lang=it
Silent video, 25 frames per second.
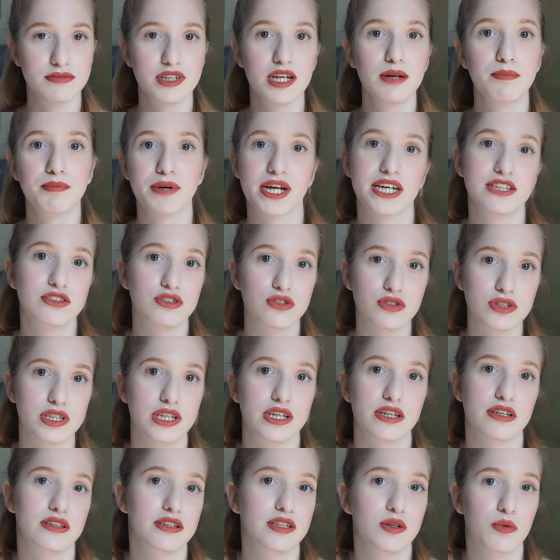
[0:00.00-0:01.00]
nel, prezzo
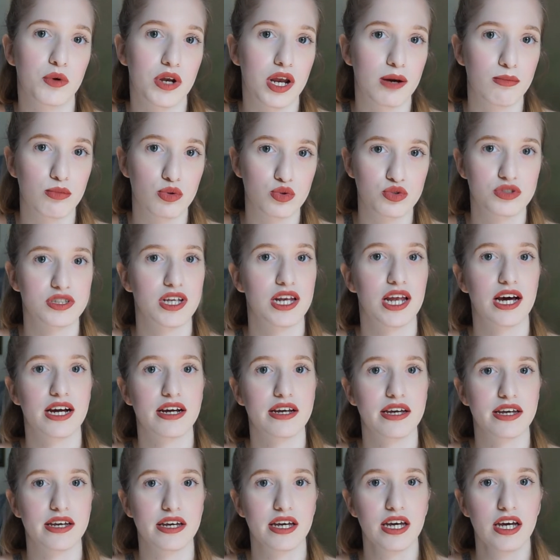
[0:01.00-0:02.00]
de, di quella blusa là
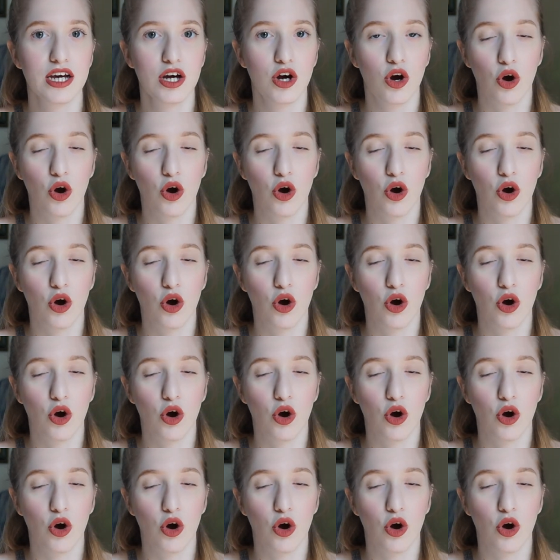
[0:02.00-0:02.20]
che